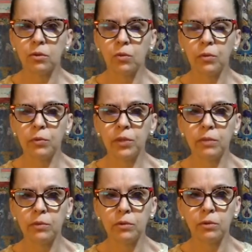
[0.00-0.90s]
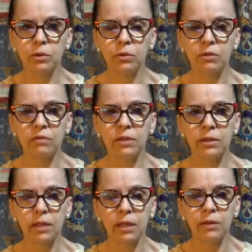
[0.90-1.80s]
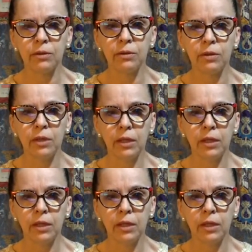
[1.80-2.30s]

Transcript: comemoramos o nosso aniversário,